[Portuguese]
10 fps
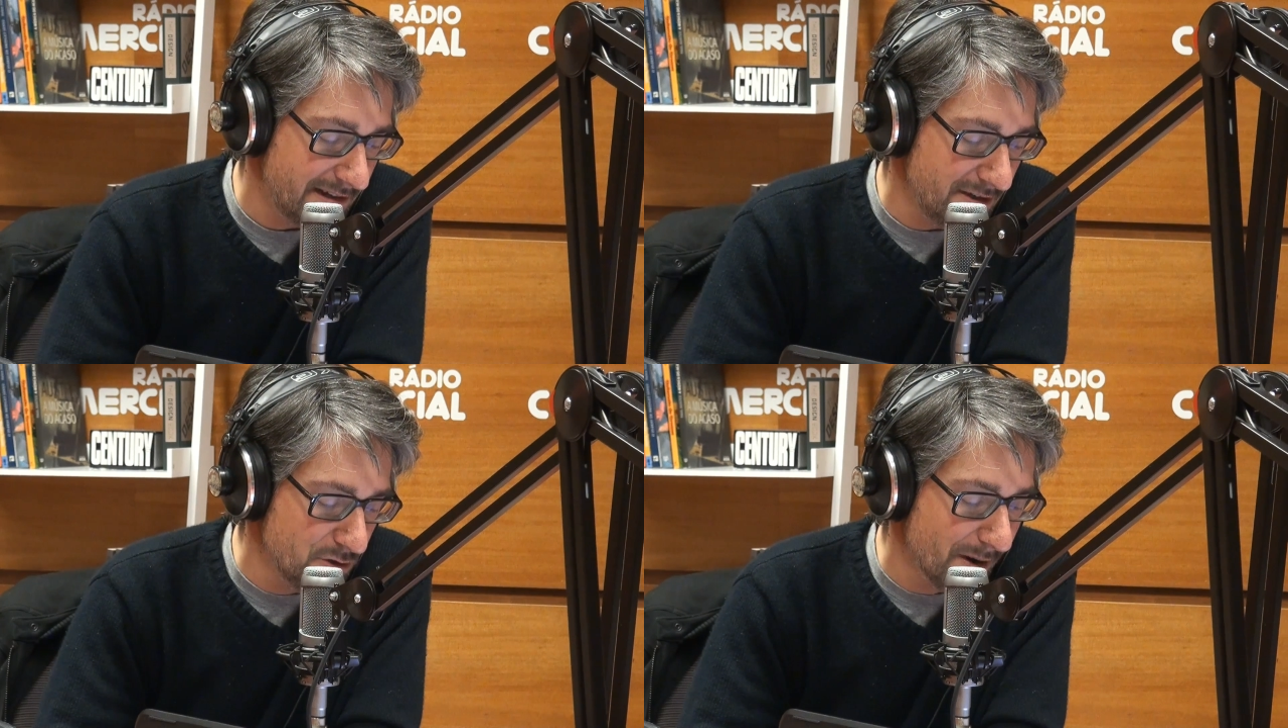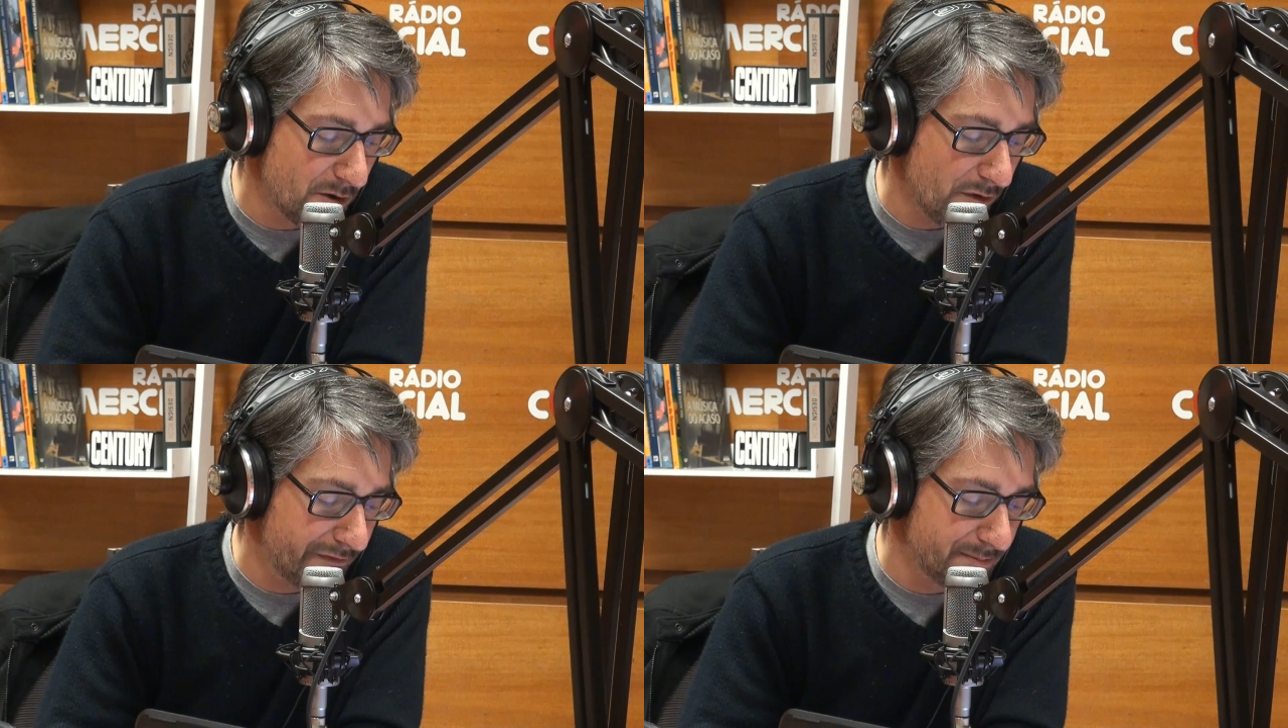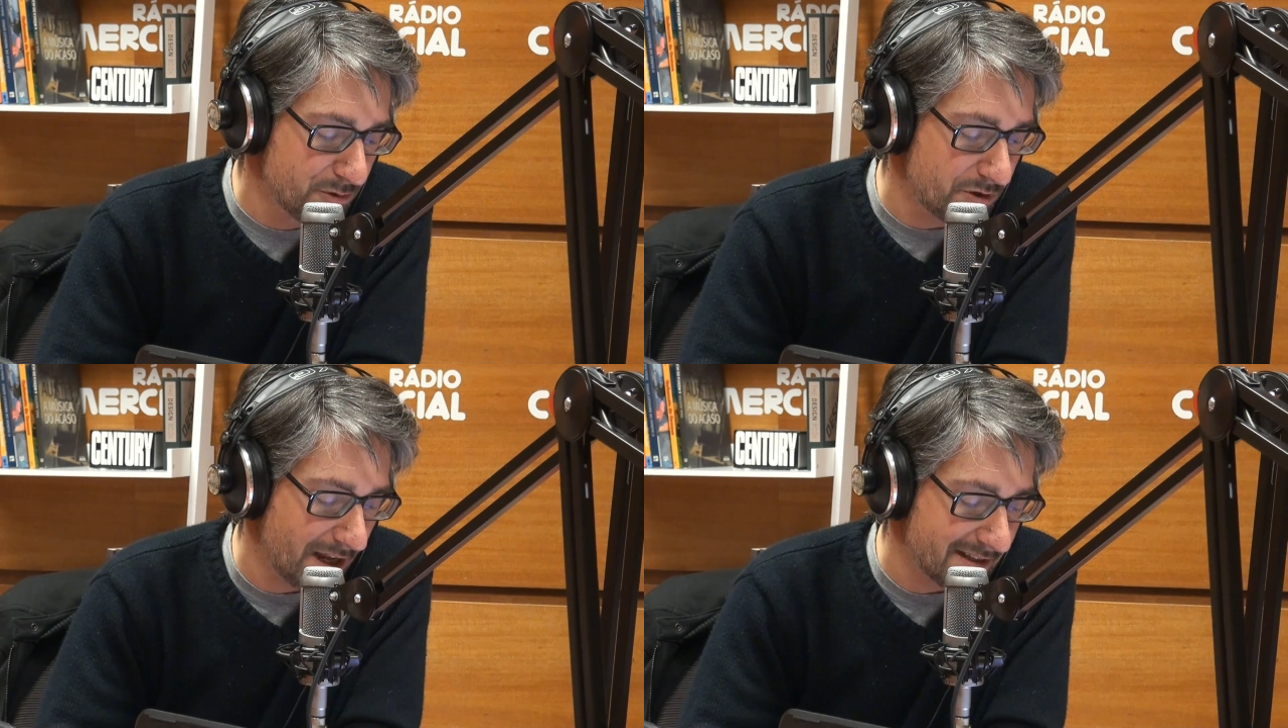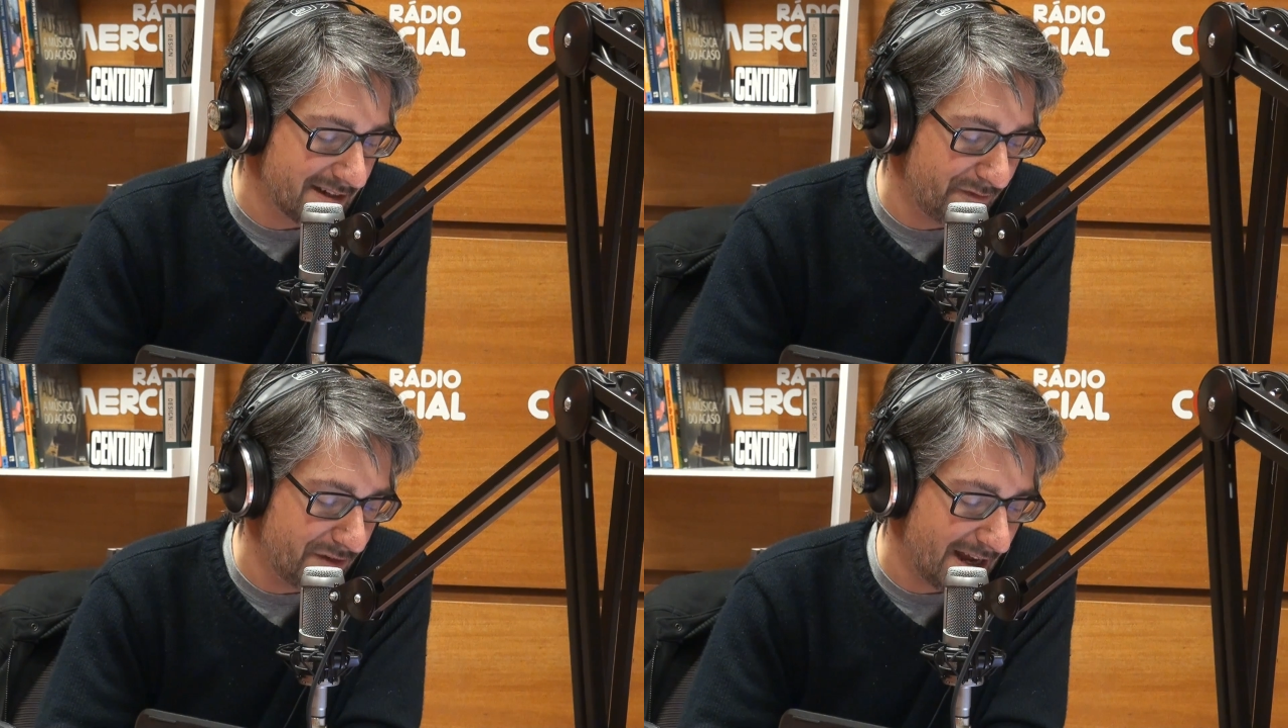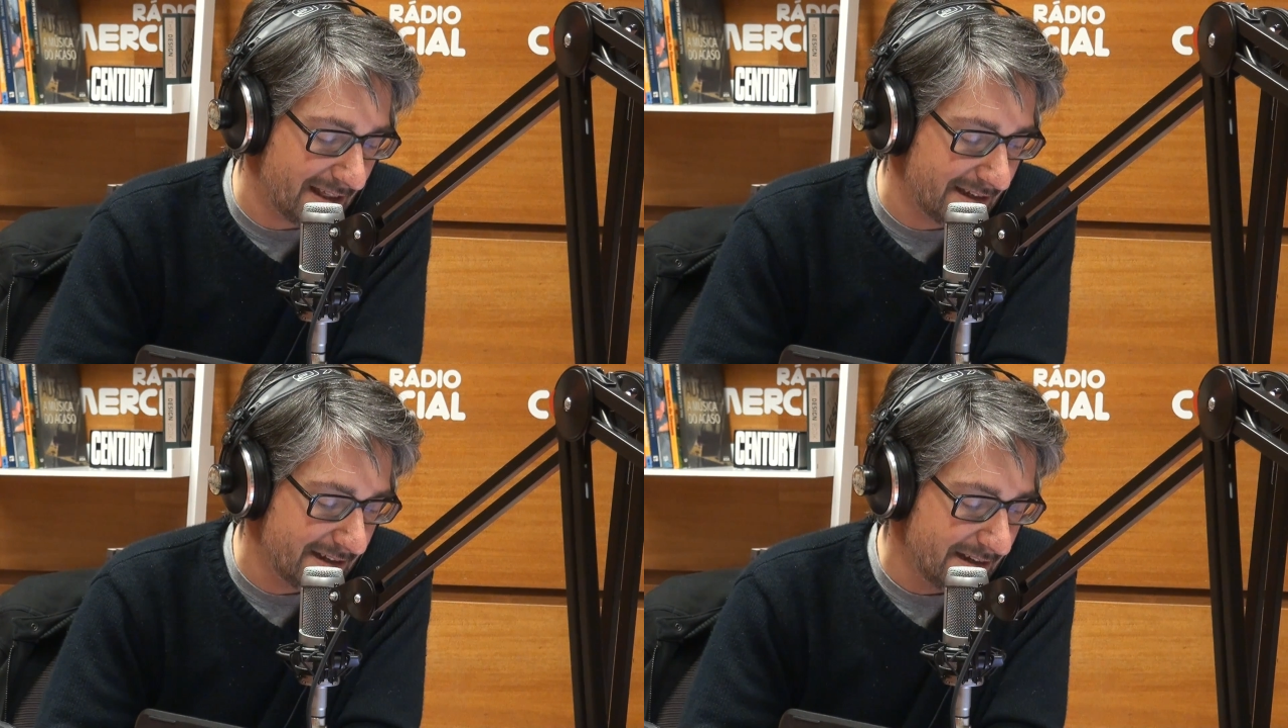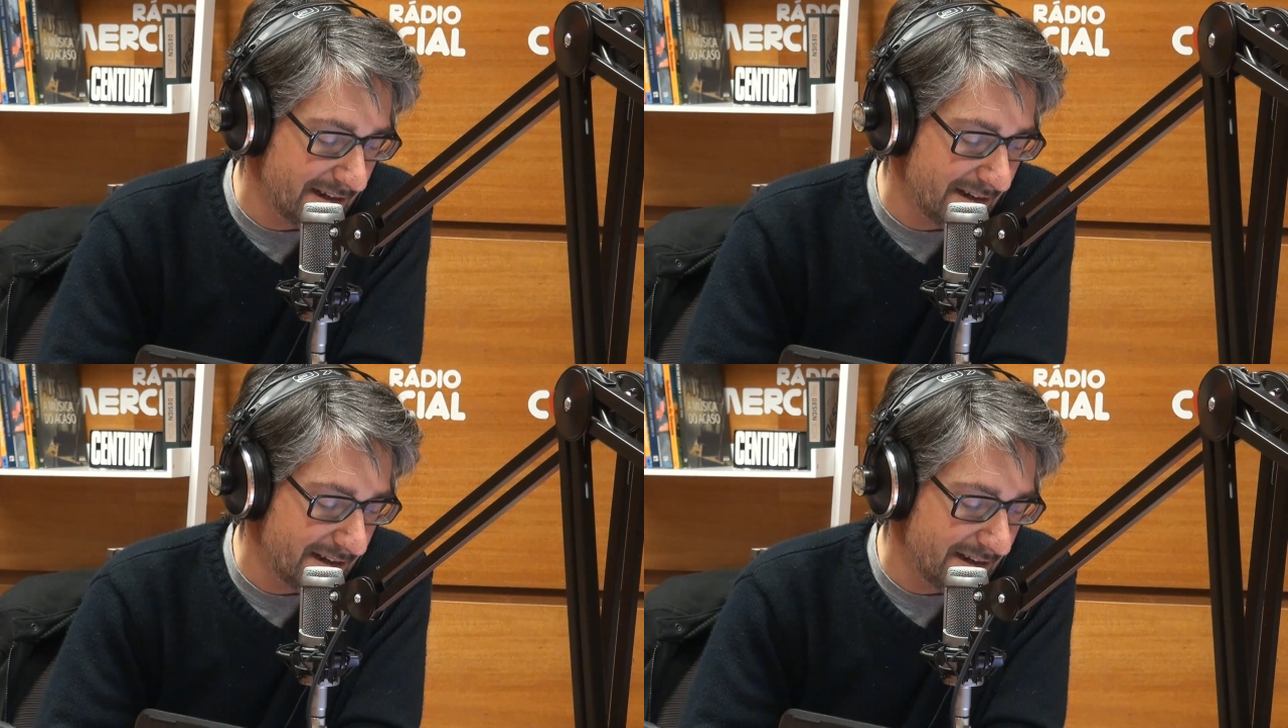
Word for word: e uma couve de Bruxelas enfiada,